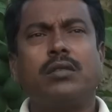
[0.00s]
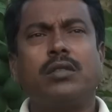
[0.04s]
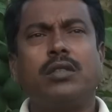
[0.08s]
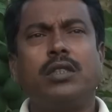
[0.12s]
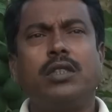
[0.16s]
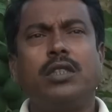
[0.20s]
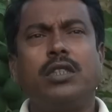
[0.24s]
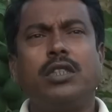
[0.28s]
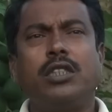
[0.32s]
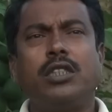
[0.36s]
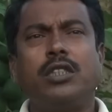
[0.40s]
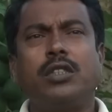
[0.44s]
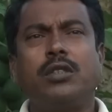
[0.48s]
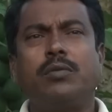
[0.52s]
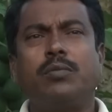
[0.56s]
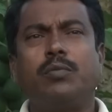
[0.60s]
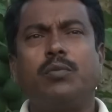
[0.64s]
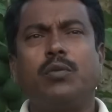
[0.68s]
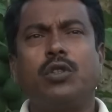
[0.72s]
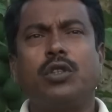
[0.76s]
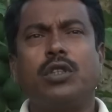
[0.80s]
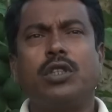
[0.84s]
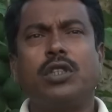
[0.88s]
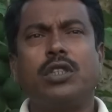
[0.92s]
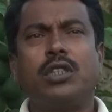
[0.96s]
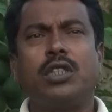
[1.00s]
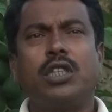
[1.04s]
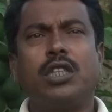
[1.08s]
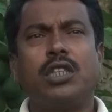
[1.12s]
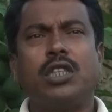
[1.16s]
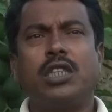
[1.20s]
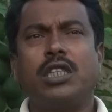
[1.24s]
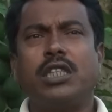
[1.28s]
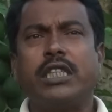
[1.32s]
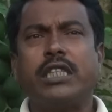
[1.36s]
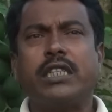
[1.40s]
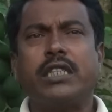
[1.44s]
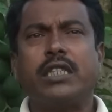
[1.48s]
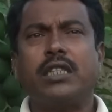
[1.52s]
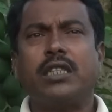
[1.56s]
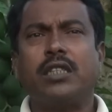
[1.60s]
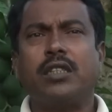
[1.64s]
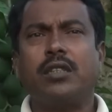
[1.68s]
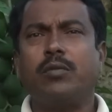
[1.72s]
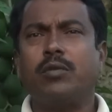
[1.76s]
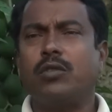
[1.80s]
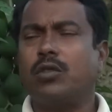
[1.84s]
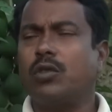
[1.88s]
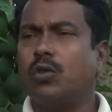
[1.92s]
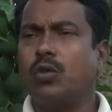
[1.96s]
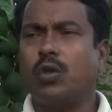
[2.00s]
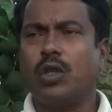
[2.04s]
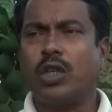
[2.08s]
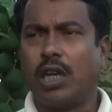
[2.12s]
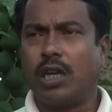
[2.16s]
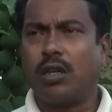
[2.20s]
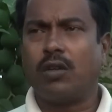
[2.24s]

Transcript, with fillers: তিরিশ বত্রিশ তেত্রিশ হাজার টাকা মতো টোটাল